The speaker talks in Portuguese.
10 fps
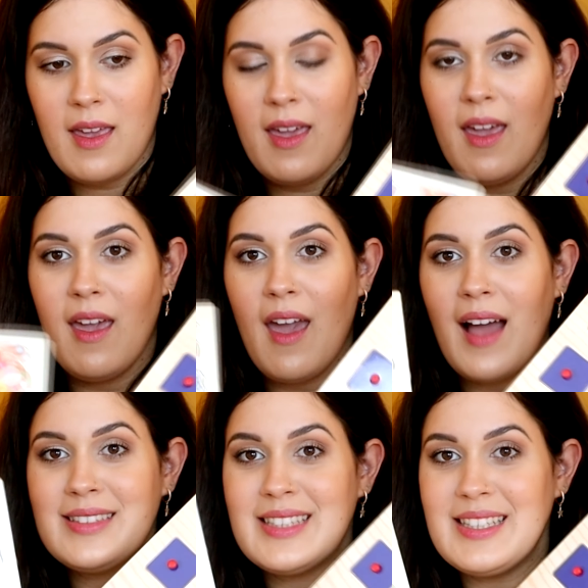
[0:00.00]
que
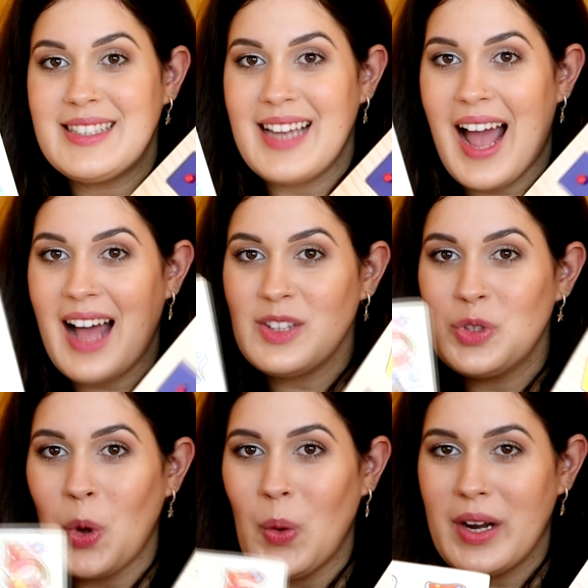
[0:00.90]
a gente
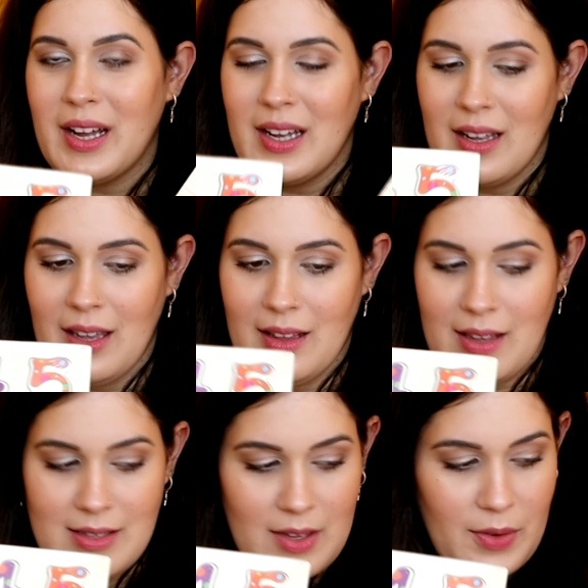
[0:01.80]
adora
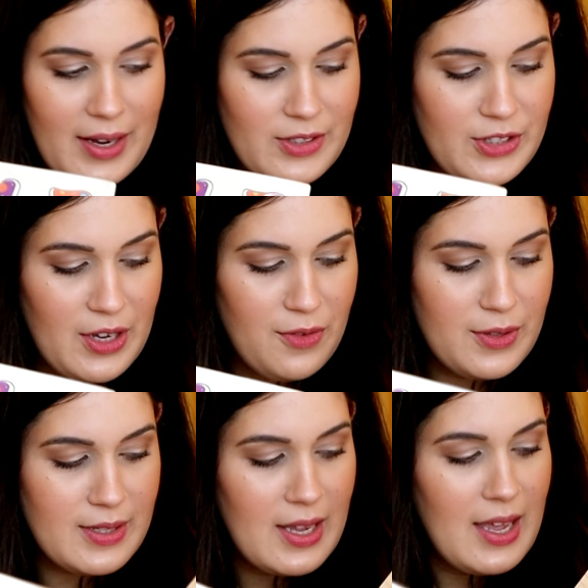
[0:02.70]
itens
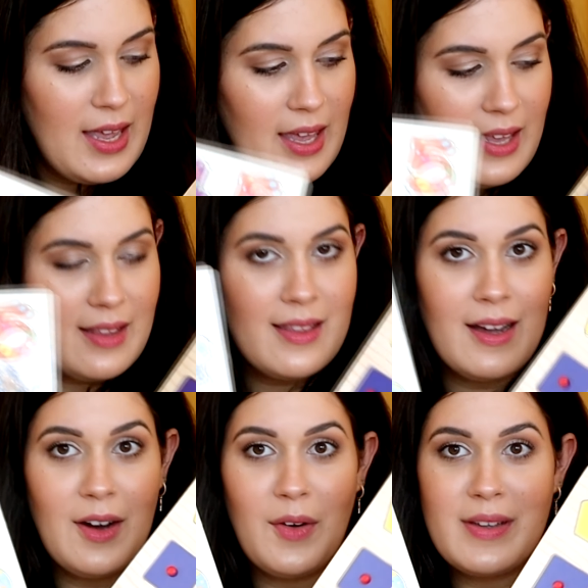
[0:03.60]
educativos.
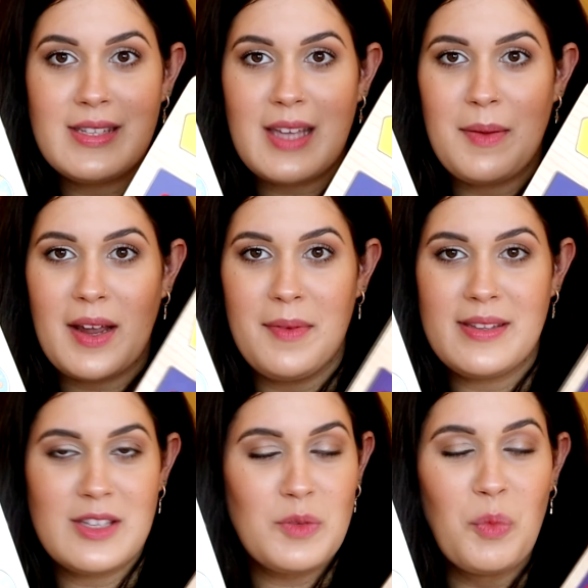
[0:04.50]
Então, esses
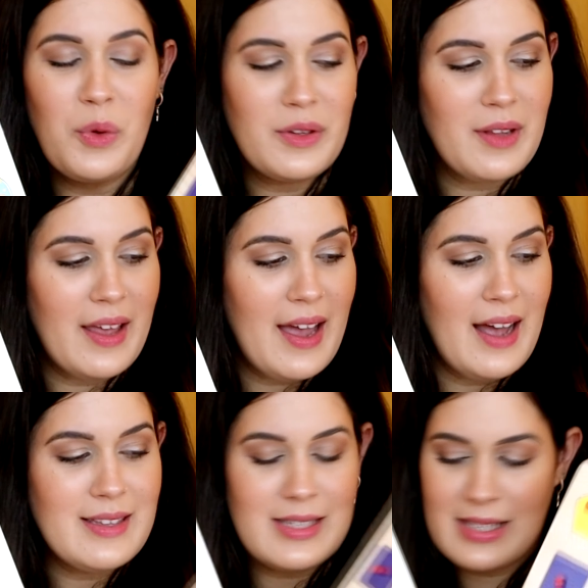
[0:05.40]
quebra-cabeças muito
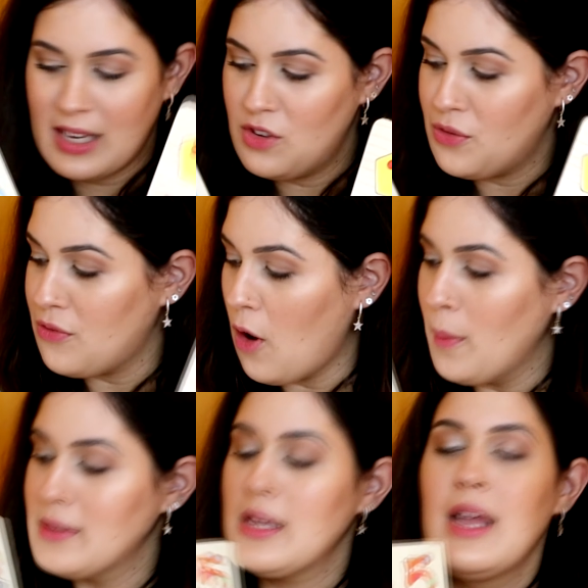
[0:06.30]
legais, esse aqui de
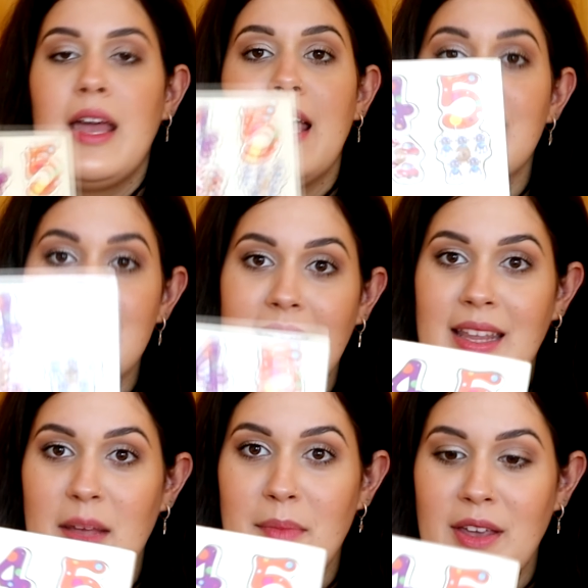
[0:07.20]
formas, esse
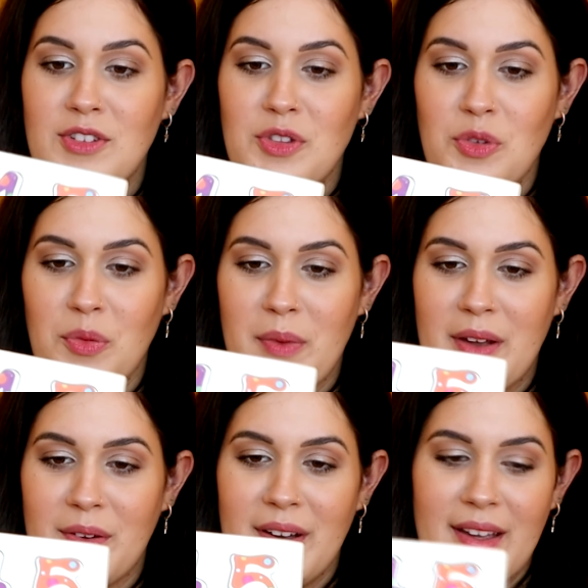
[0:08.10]
aqui também de
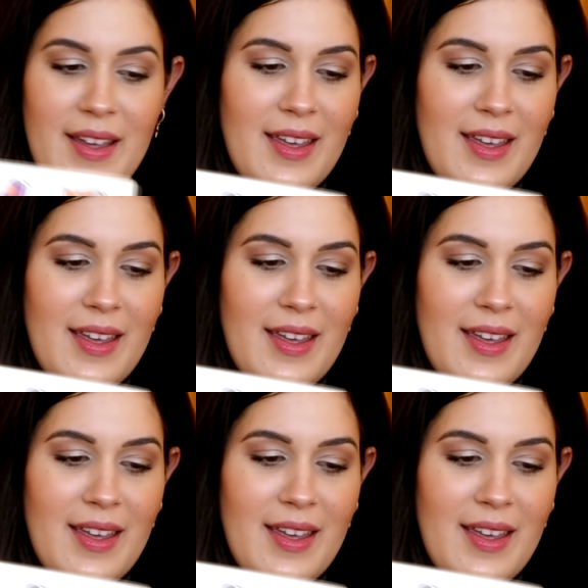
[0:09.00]
número.